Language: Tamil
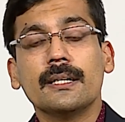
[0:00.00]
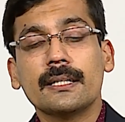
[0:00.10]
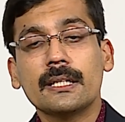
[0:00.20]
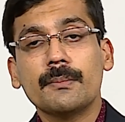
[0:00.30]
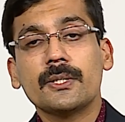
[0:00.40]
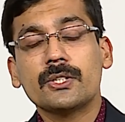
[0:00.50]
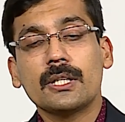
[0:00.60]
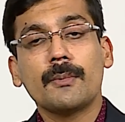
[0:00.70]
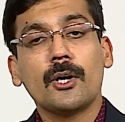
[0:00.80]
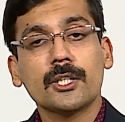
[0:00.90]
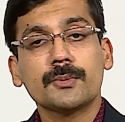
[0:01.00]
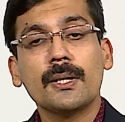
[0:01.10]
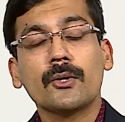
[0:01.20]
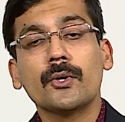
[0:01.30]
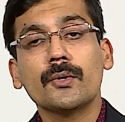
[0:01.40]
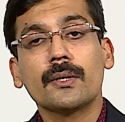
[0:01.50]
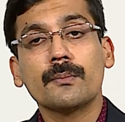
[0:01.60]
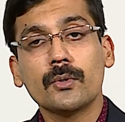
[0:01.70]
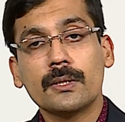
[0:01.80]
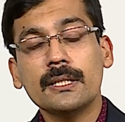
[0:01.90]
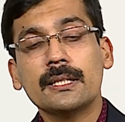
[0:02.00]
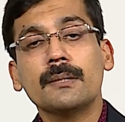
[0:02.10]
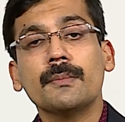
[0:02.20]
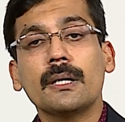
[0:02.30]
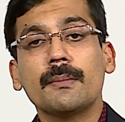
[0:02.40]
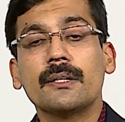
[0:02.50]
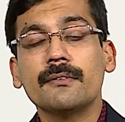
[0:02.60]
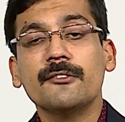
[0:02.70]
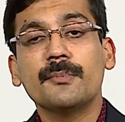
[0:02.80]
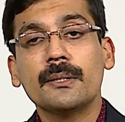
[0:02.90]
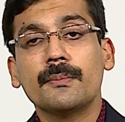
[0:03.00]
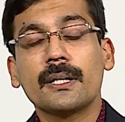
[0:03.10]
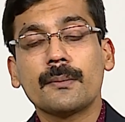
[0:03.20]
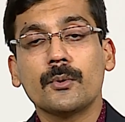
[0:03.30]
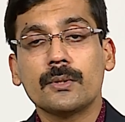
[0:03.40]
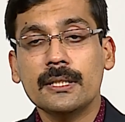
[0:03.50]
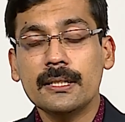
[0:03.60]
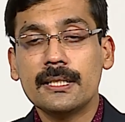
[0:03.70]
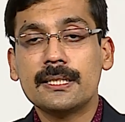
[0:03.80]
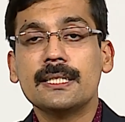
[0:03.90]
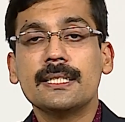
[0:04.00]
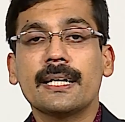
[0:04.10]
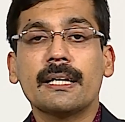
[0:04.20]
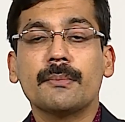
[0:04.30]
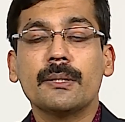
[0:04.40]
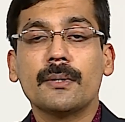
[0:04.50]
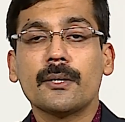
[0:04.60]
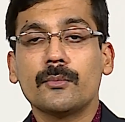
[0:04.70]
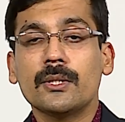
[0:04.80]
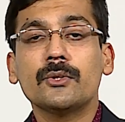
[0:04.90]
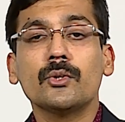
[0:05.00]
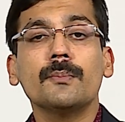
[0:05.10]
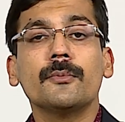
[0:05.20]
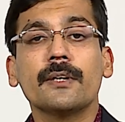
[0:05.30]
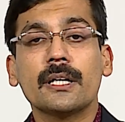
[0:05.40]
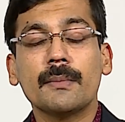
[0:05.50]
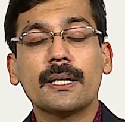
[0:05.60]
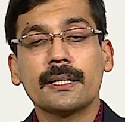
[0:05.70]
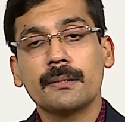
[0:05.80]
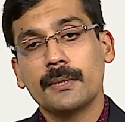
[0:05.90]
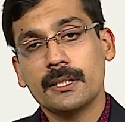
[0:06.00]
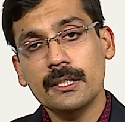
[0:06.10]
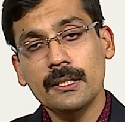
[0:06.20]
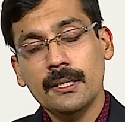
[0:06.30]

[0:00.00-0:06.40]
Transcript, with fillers: அந்த பேஷண்ட் நம்ம ஹாஸ்பிட்டல் கொண்டு வரும்போது தான் திரும்ப நம்ம ரிவைவ் பண்ணி பார்க்கும்போது தான் இசிஜி e கனெக்ட் பண்ணி பார்க்கும்போது தான் துடிப்பு வேகமாக இருக்குன்னு பார்த்து